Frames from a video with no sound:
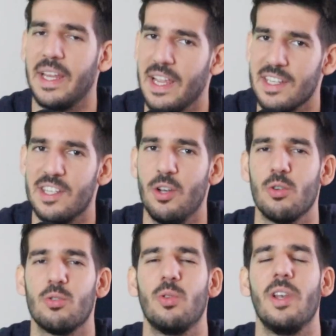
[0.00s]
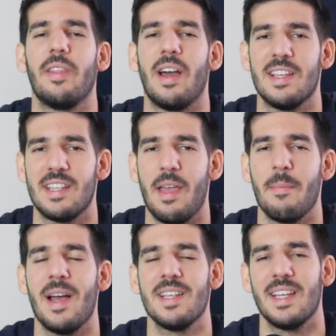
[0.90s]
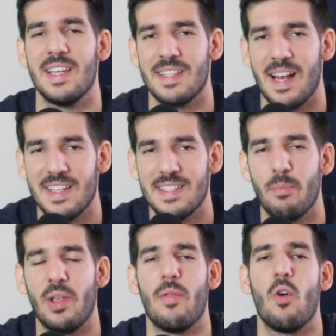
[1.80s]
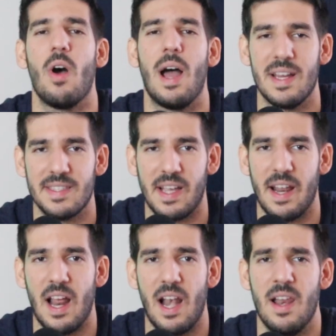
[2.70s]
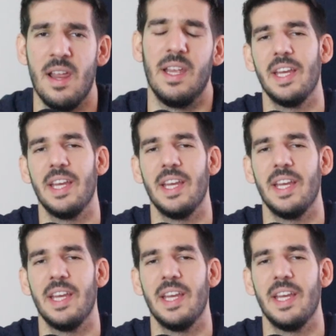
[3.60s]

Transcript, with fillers: Y que si los utilizáis además estaréis apoyando a este canal.